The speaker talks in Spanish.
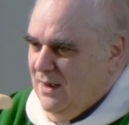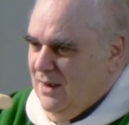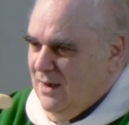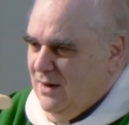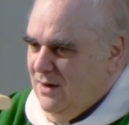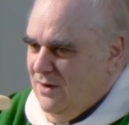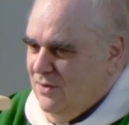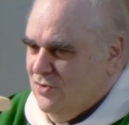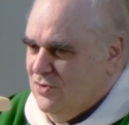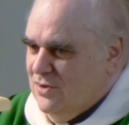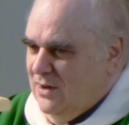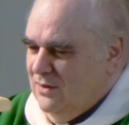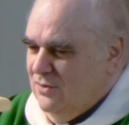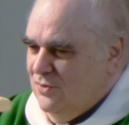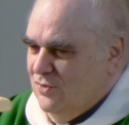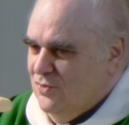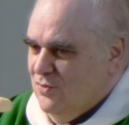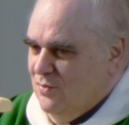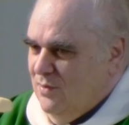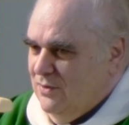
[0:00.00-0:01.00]
Los
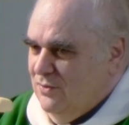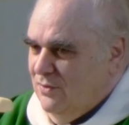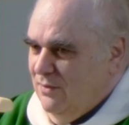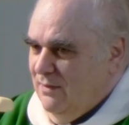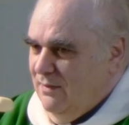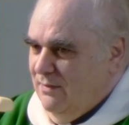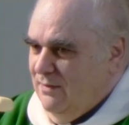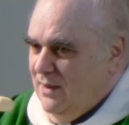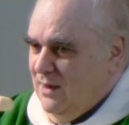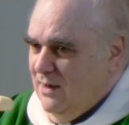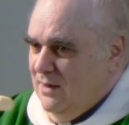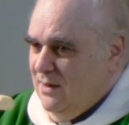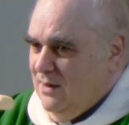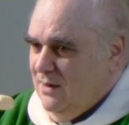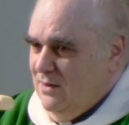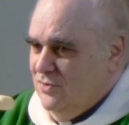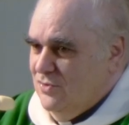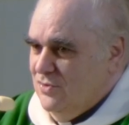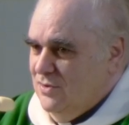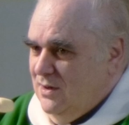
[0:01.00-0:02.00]
santos cuando decían que
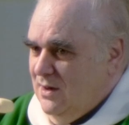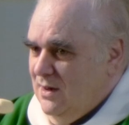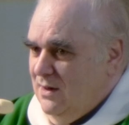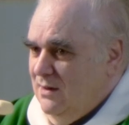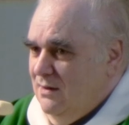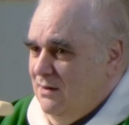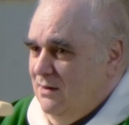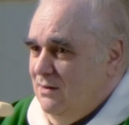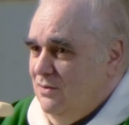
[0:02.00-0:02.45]
ellos eran